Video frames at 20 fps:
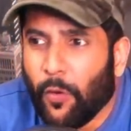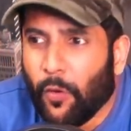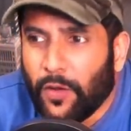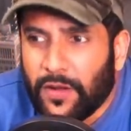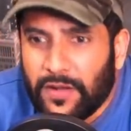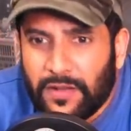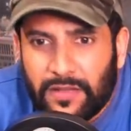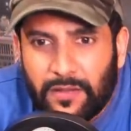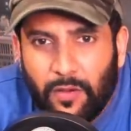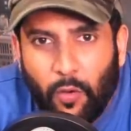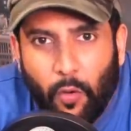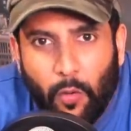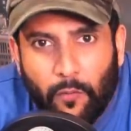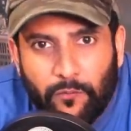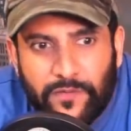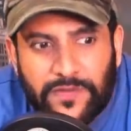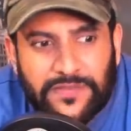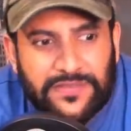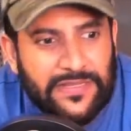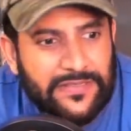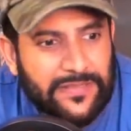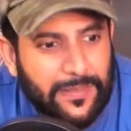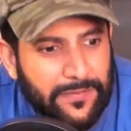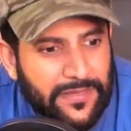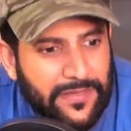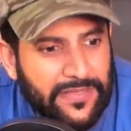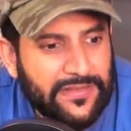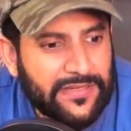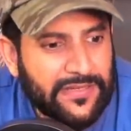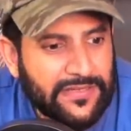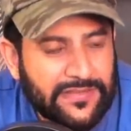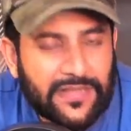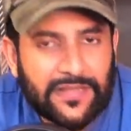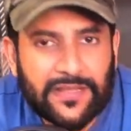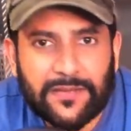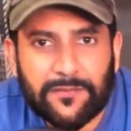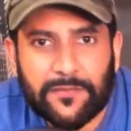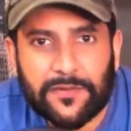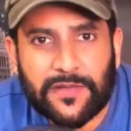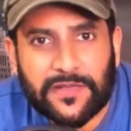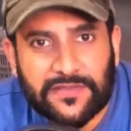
और ऑब्वियसली तभी इतनी ज़्यादा